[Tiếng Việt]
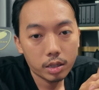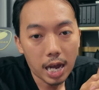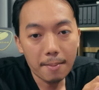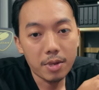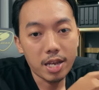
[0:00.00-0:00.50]

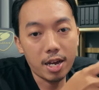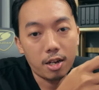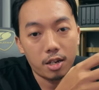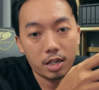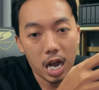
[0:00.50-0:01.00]
tam dạ
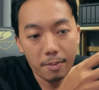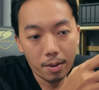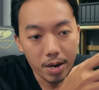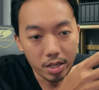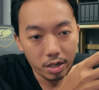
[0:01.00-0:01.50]
ca
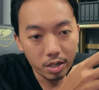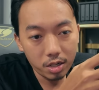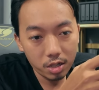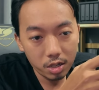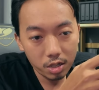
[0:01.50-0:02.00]
phò phè dự
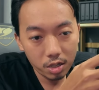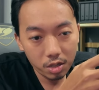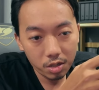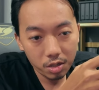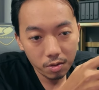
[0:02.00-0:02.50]
lực
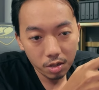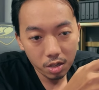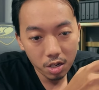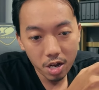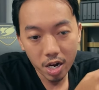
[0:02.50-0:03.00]

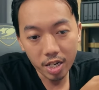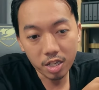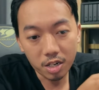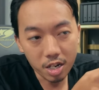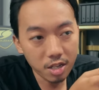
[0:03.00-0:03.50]
thường là lấy
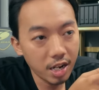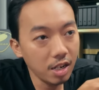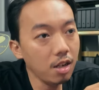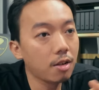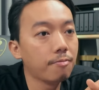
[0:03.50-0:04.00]
tình nếch
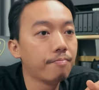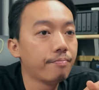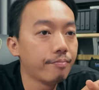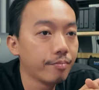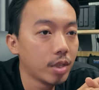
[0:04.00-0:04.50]
nắng
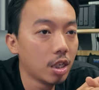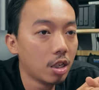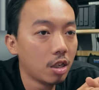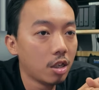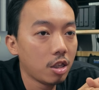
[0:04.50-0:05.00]

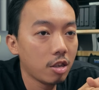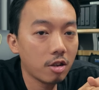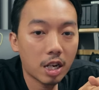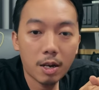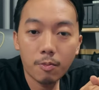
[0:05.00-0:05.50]

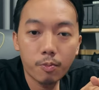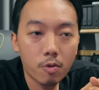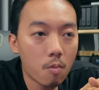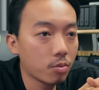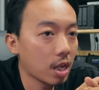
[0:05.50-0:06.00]
nhưng cái ra
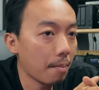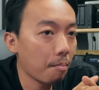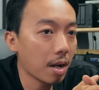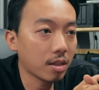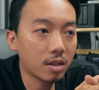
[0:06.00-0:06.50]
cùng
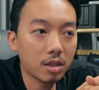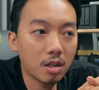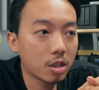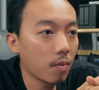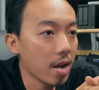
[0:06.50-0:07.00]
trăm bạch
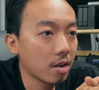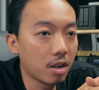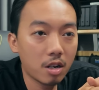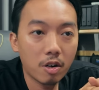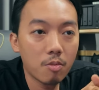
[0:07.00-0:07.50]
tới xoay
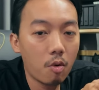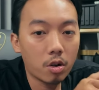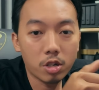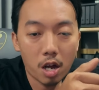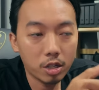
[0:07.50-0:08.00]
rớt rồi
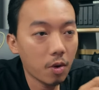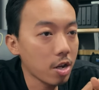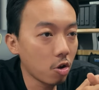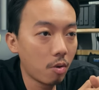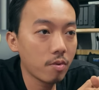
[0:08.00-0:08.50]
mua trong
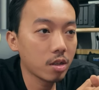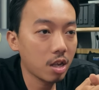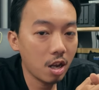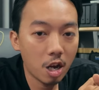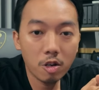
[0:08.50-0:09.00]
xoay vô vì
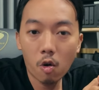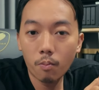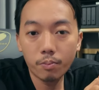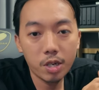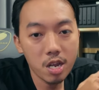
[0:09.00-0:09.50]
tí hay
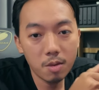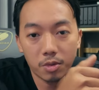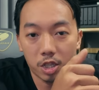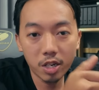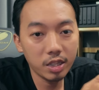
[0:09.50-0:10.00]
cùng xí dìm
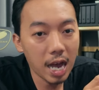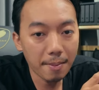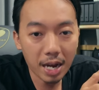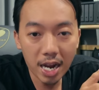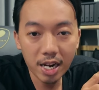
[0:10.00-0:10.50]
từ thư
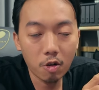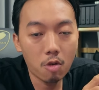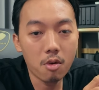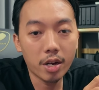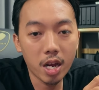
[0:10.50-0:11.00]
tam ca này
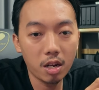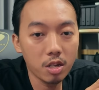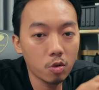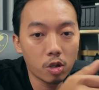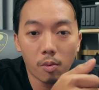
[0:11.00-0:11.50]
nó bọc cái
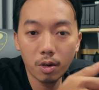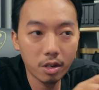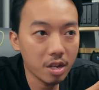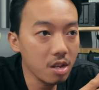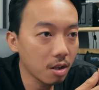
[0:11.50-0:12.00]
lửa YouTube
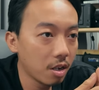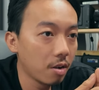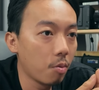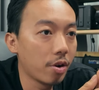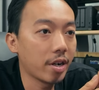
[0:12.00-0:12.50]
lửa ấy
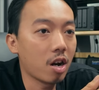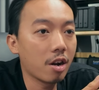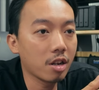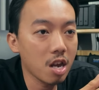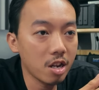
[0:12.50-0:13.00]
của nên
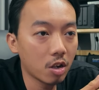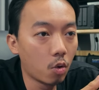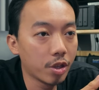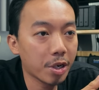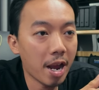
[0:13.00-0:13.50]
nó nghi nhân
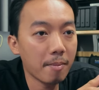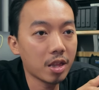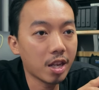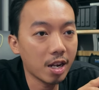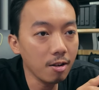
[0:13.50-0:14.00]
của thế nạn
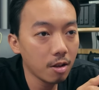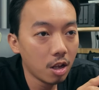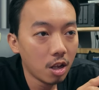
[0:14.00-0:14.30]
mình tên